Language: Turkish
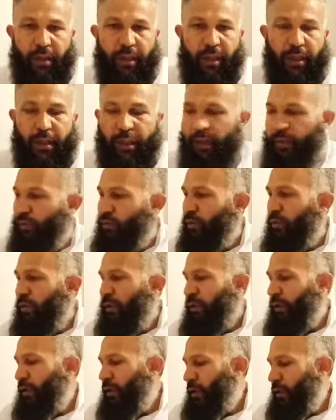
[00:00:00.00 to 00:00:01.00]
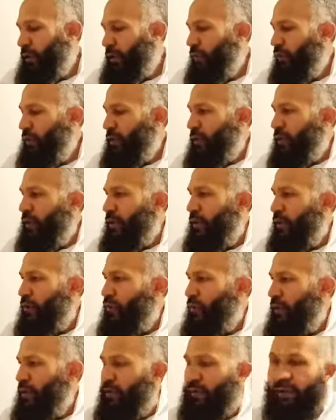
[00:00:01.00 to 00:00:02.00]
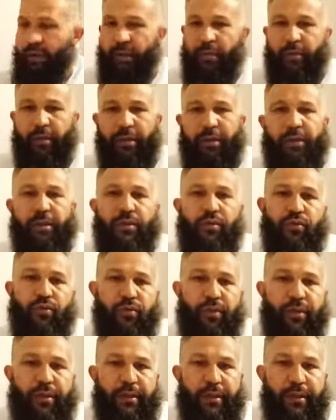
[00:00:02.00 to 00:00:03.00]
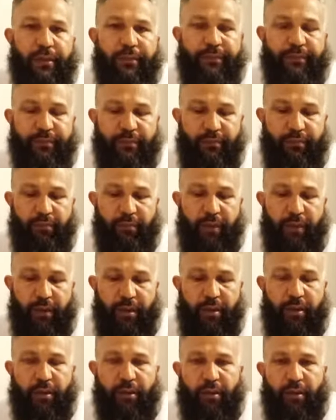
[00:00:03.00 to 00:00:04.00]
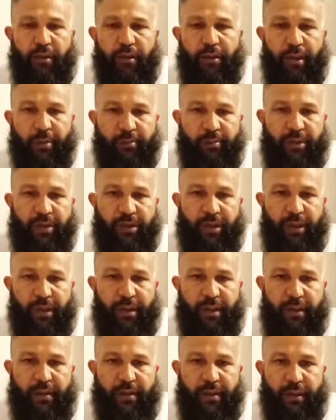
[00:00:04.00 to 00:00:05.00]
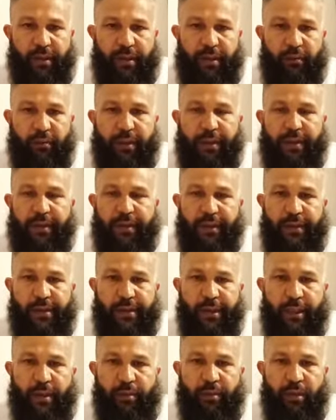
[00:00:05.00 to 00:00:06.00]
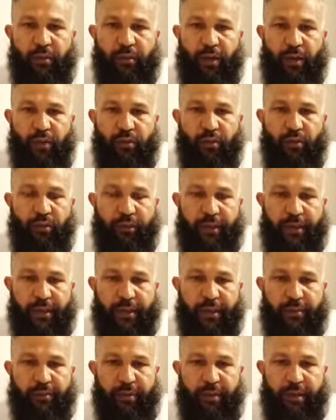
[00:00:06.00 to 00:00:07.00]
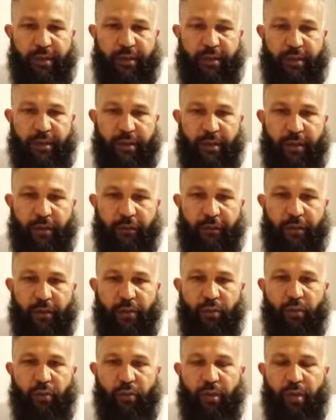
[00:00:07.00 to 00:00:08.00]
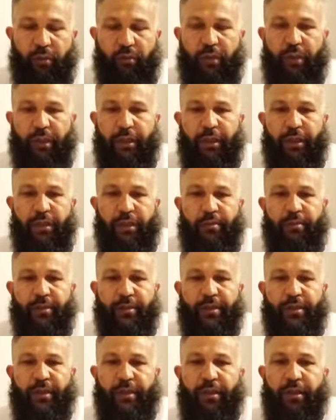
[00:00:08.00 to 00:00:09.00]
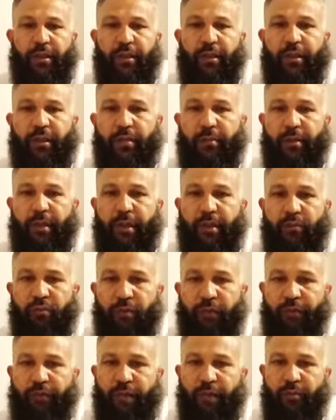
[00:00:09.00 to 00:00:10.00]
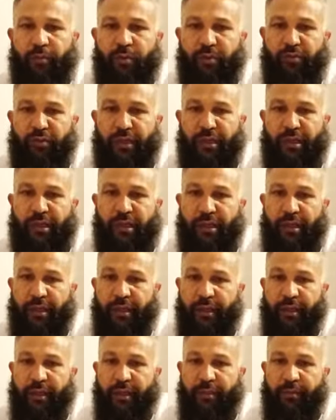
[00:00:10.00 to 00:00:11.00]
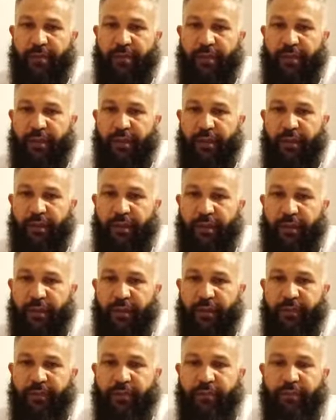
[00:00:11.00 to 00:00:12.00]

Elhamdülillah ve salatu ve selamu ala Resulillah. Rabbi şrah li sadri ve yessir li emri vahlul ukdeten min lisani yefkahu kavli. Rabbi zidni ilmen ve fehmen ve elhikni bis salihin.